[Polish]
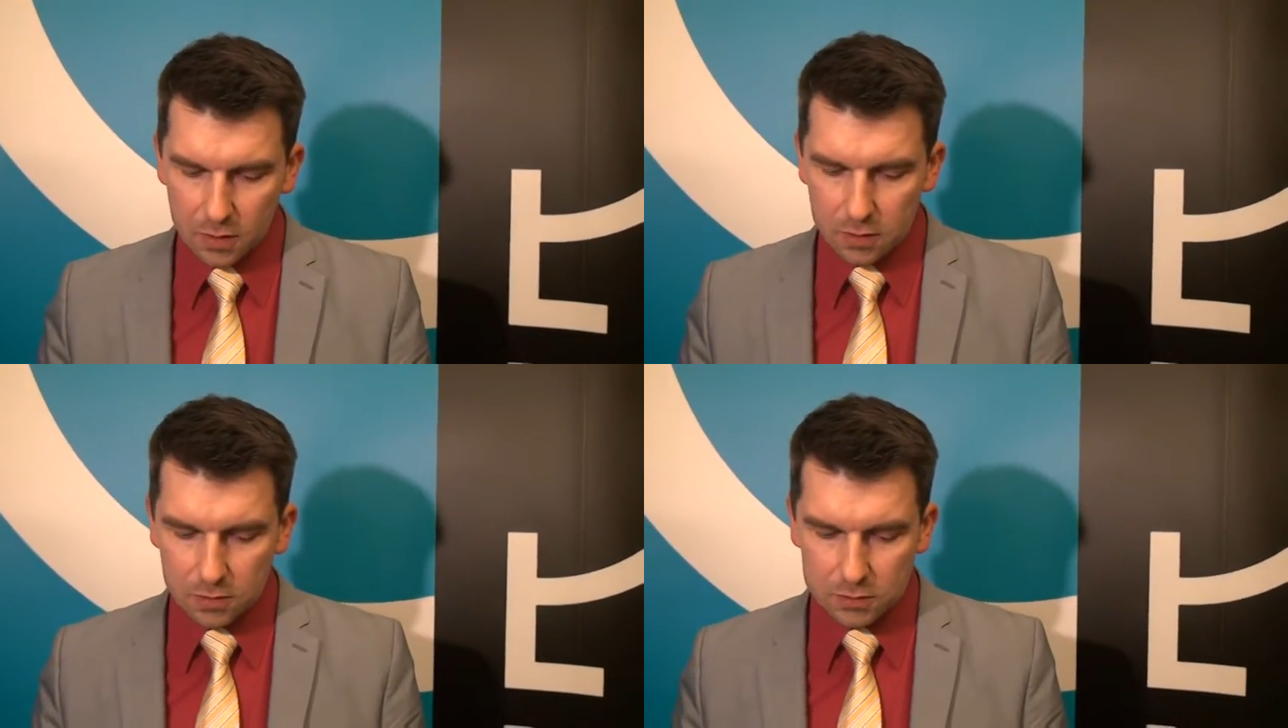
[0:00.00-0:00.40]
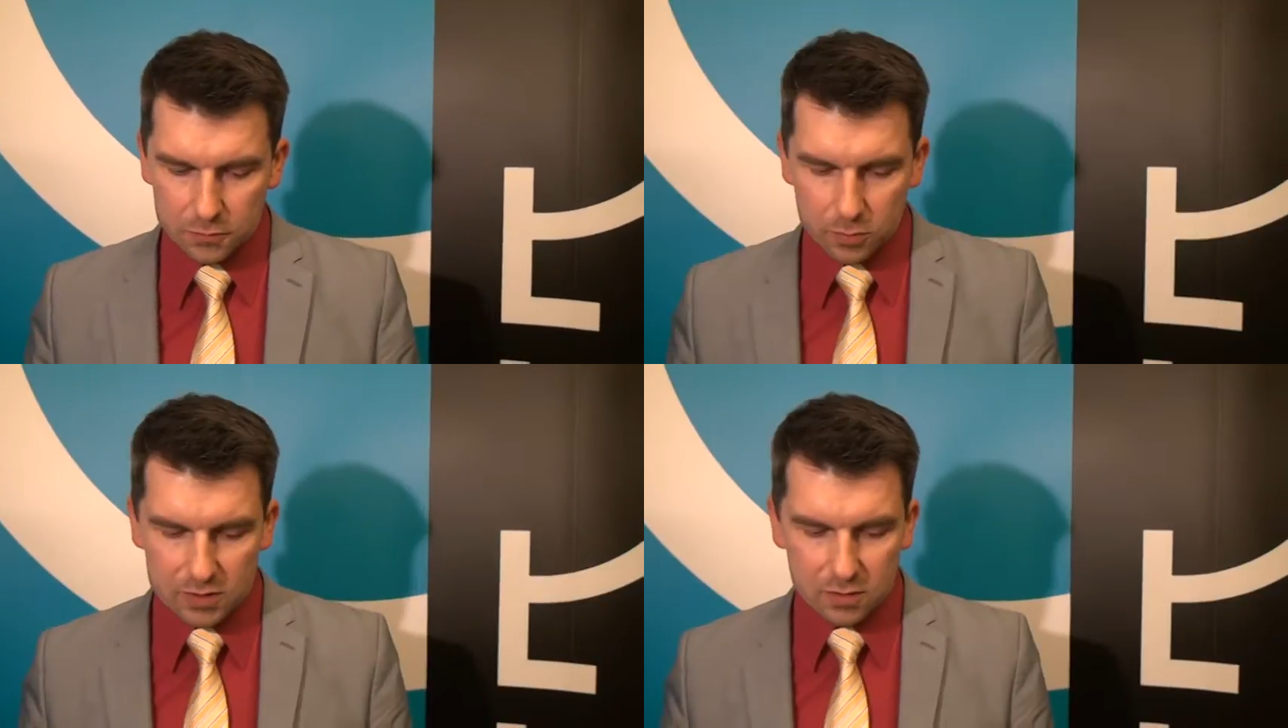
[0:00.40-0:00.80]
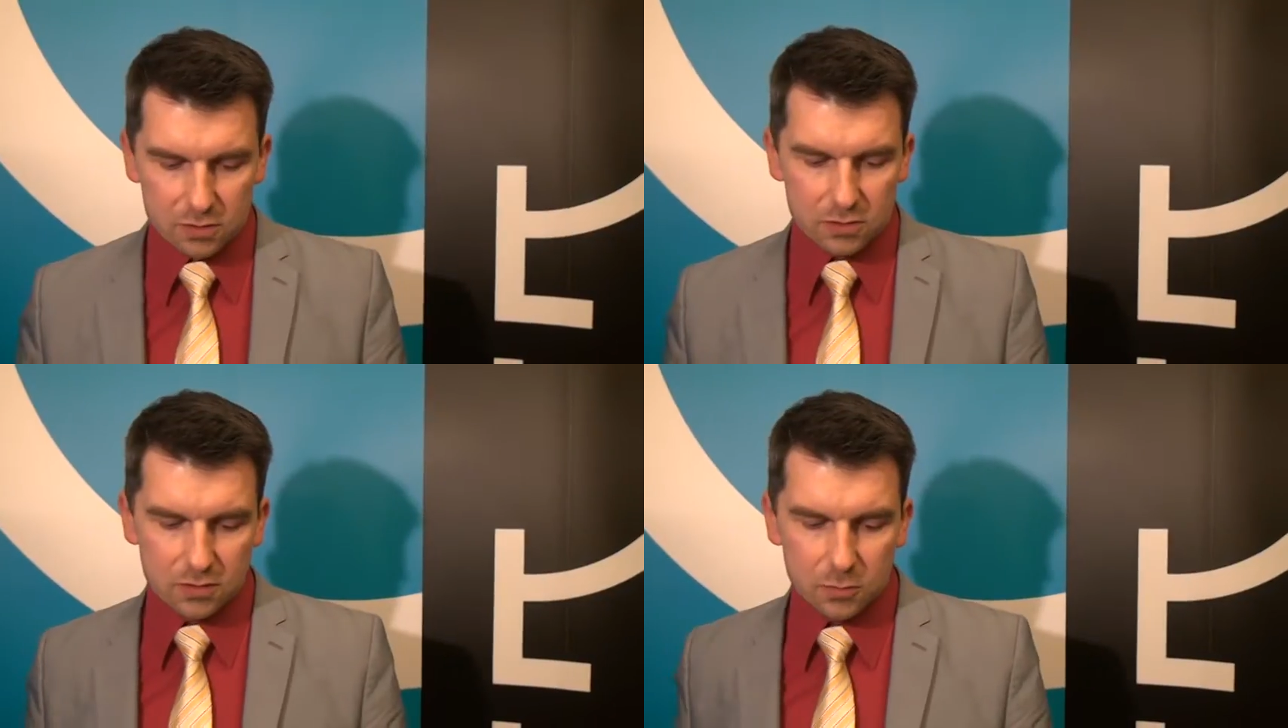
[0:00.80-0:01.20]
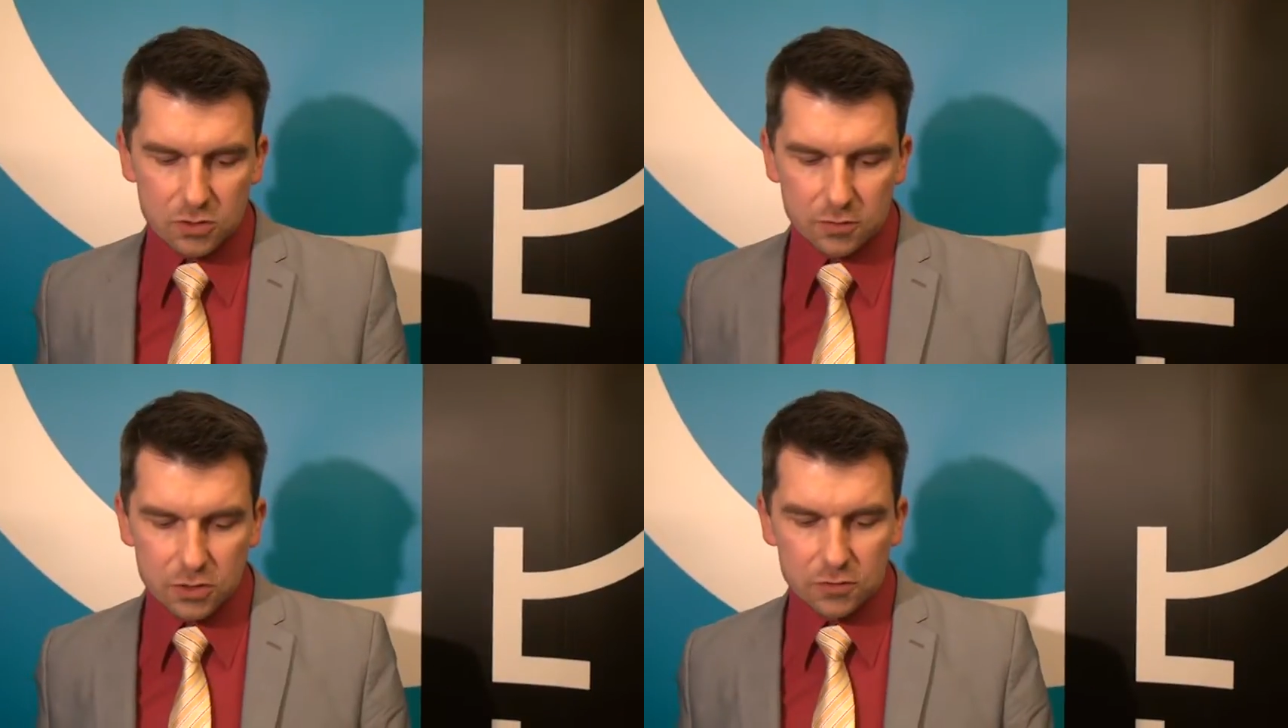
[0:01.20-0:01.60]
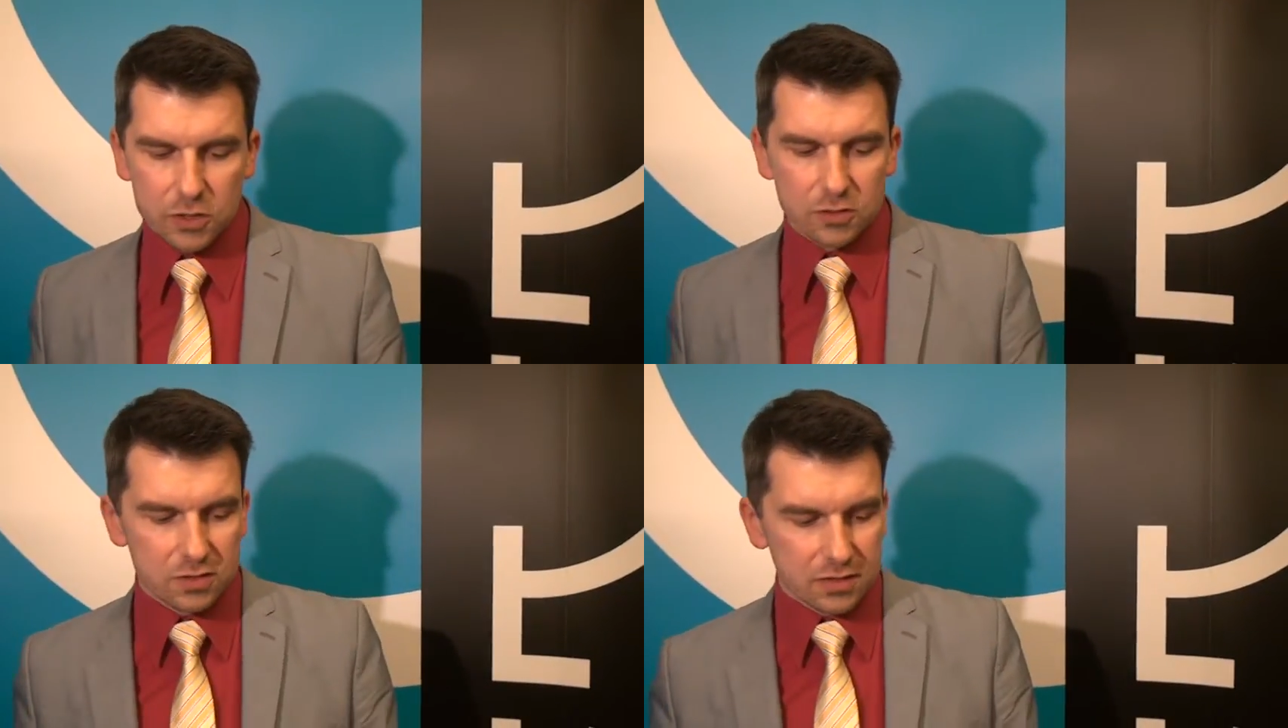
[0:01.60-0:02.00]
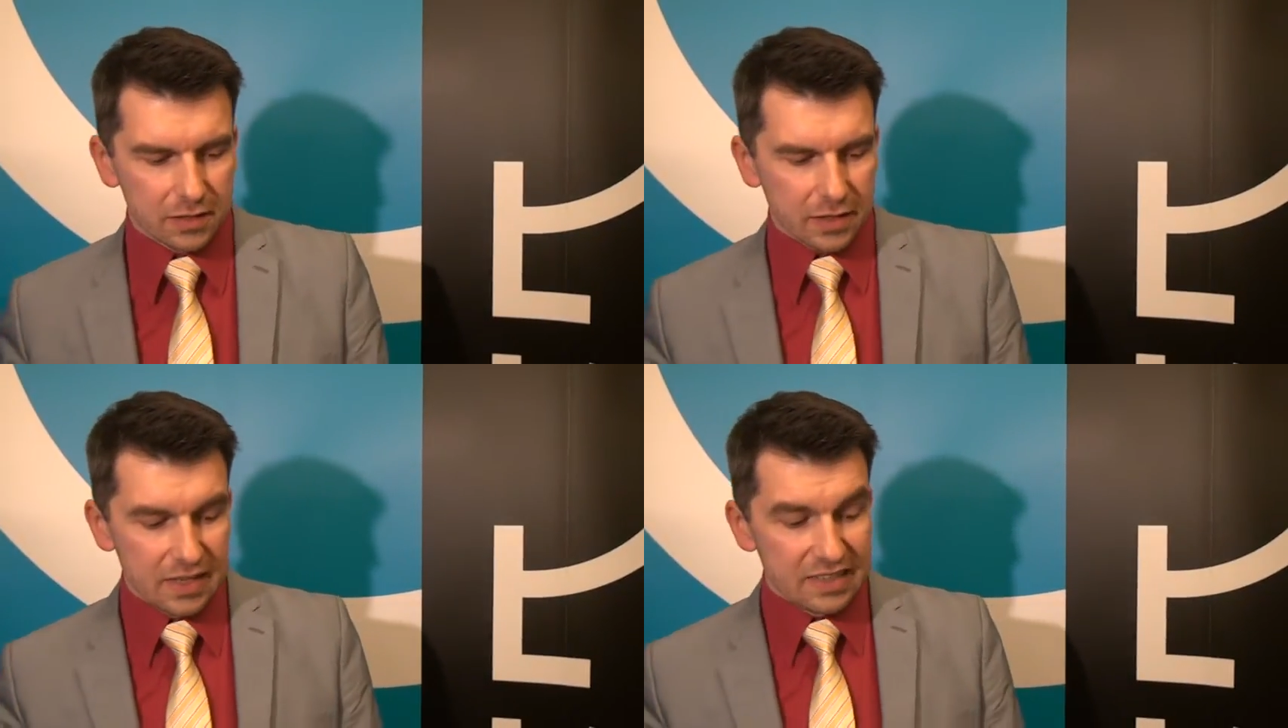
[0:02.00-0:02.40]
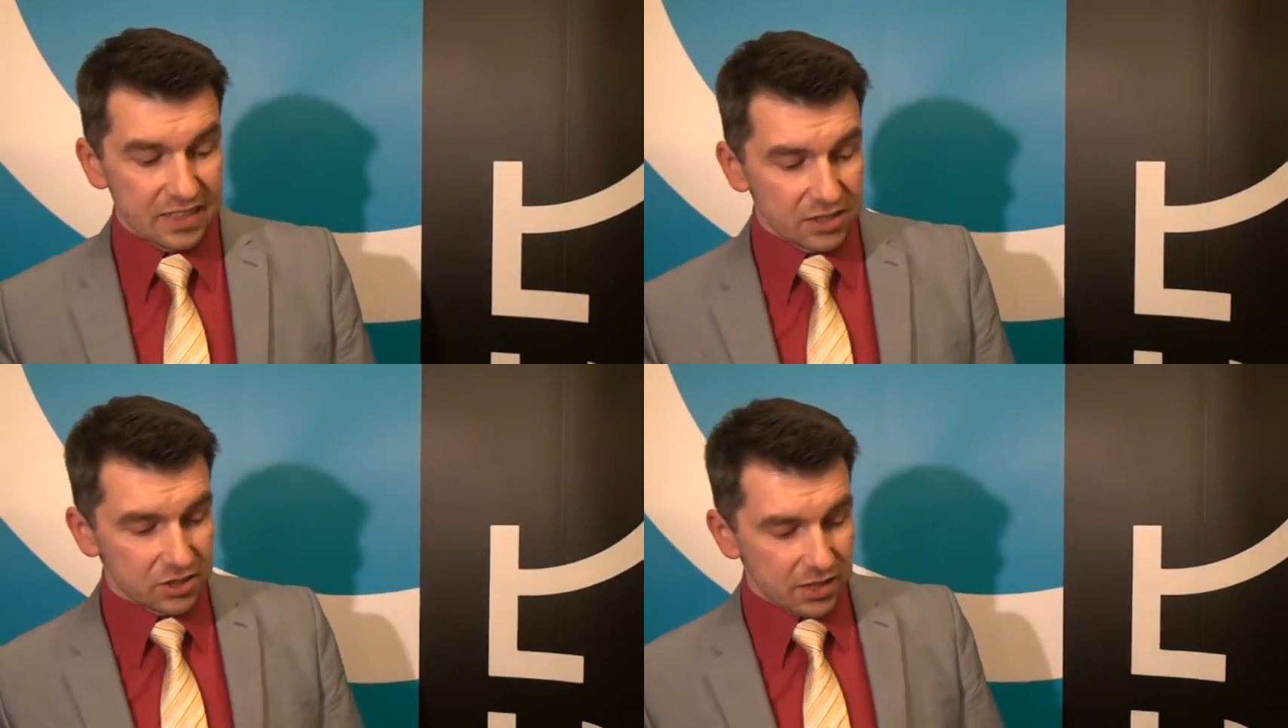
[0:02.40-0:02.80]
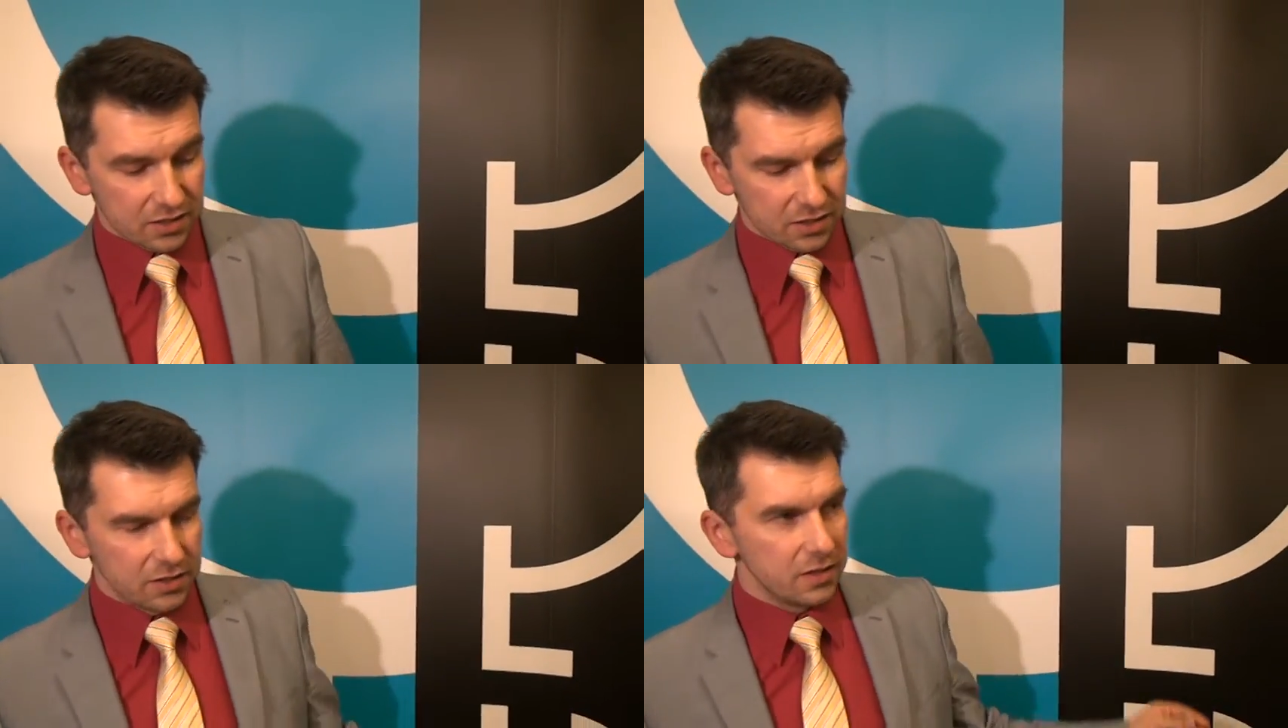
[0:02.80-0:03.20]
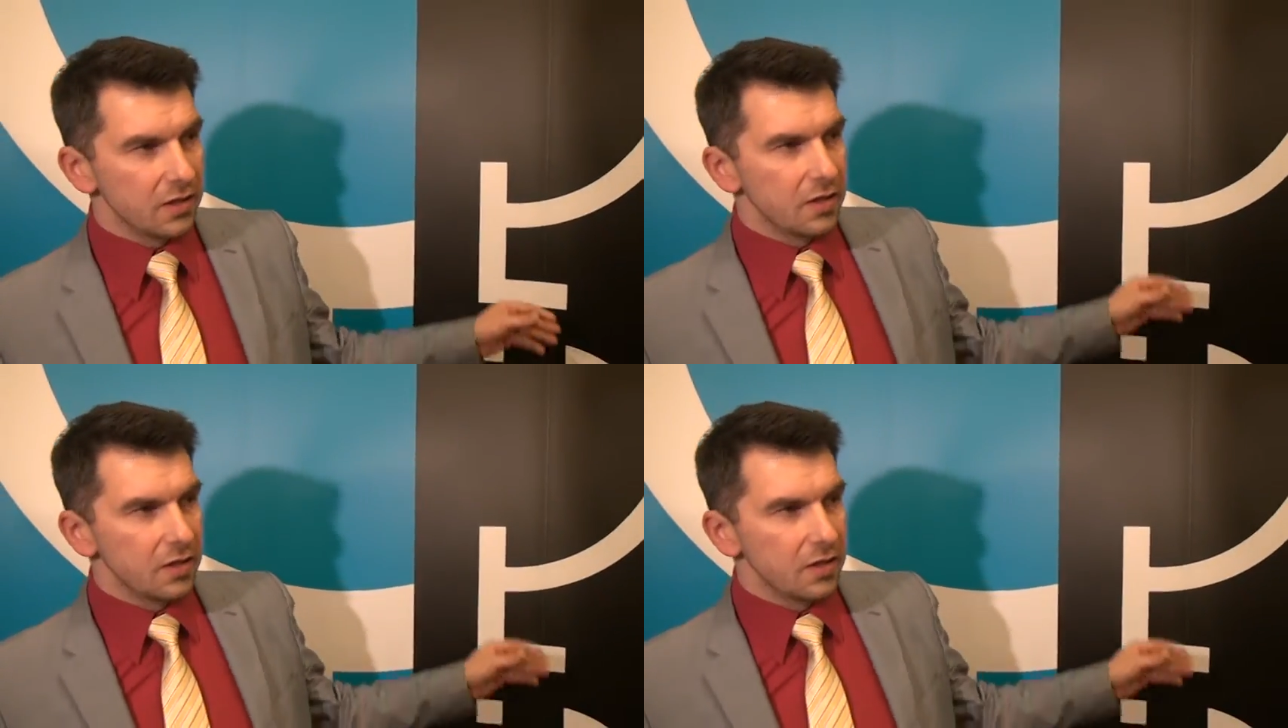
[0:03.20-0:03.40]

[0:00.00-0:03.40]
o informację dotyczącą możliwości wykorzystania tej ścianki